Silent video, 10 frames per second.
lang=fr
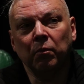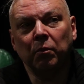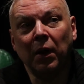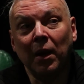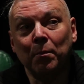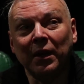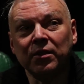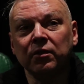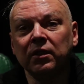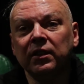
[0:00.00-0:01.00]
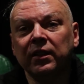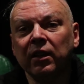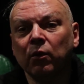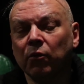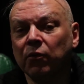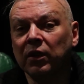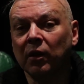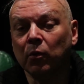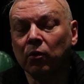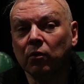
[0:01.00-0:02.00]
par la personnalité que
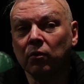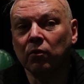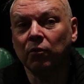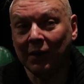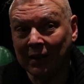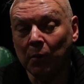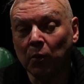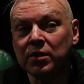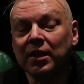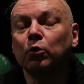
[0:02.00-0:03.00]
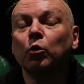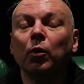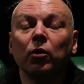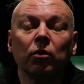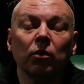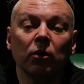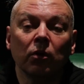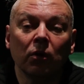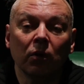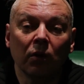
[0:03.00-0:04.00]
finalement, fatalement, ça demande
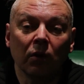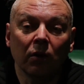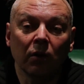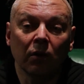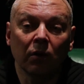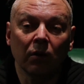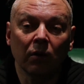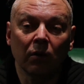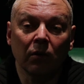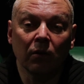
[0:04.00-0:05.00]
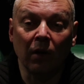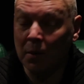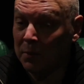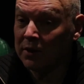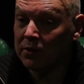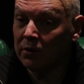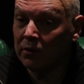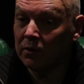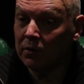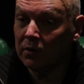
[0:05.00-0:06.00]
euh, à la personne.
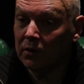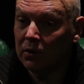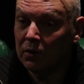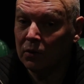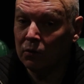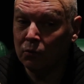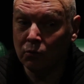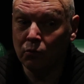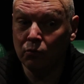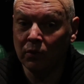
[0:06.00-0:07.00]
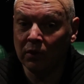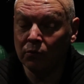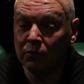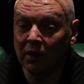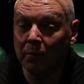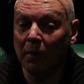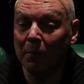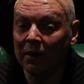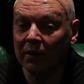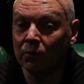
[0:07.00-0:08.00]
Tout d'un coup, dire bah,
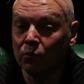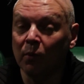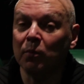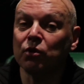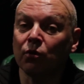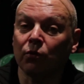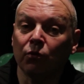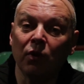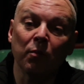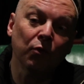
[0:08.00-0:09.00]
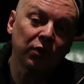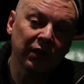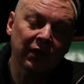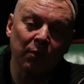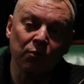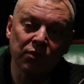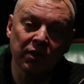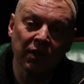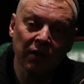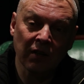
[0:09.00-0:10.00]
malgré tout, moi je continue et mon idée de la
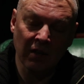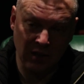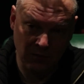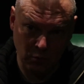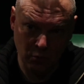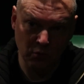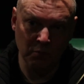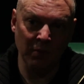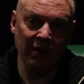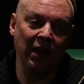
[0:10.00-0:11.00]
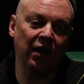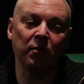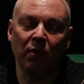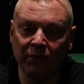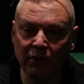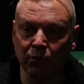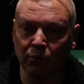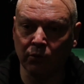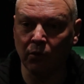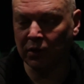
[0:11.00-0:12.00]
musique évolue, mais il y a quand même un fil
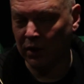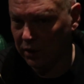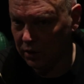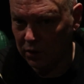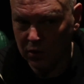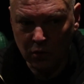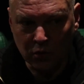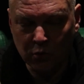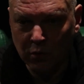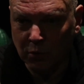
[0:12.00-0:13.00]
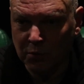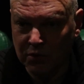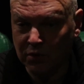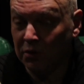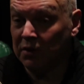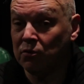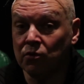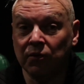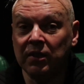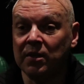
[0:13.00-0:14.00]
conducteur qui est je suis compositeur et ce que
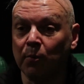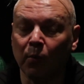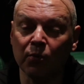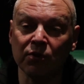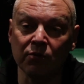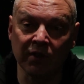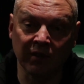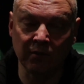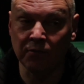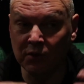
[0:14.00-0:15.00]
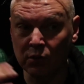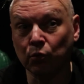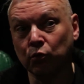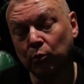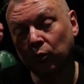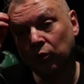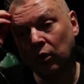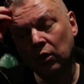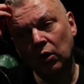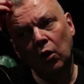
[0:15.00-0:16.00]
je fais, c'est proposer une certaine vision du monde,
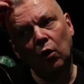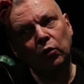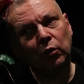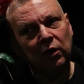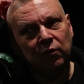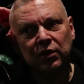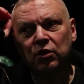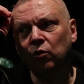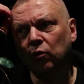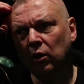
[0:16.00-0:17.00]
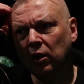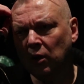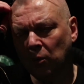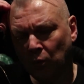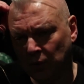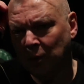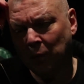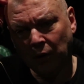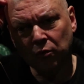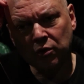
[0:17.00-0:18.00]
en tout cas une vision menée
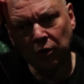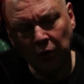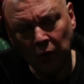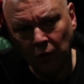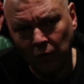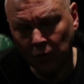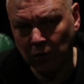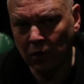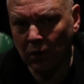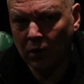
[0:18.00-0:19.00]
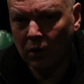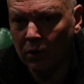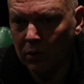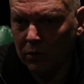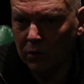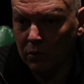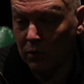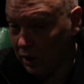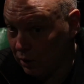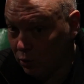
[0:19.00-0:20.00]
par le sonore euh,
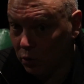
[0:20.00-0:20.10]
et le